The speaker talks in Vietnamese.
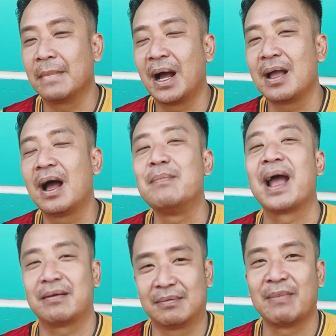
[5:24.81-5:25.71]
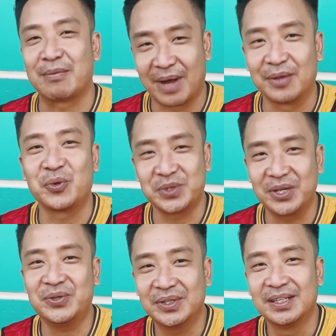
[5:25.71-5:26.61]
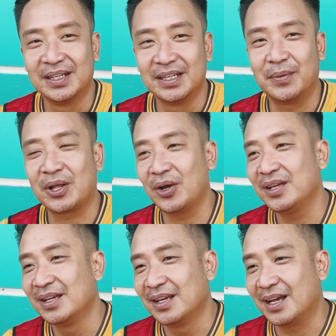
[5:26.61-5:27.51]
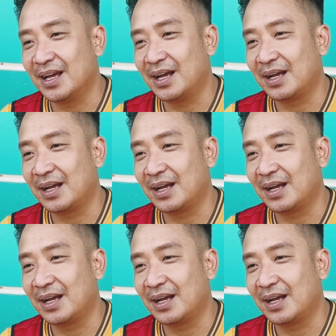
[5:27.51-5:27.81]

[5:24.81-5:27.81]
hơi hơi bạc bạc mệnh chút xíu nhưng mà thôi à,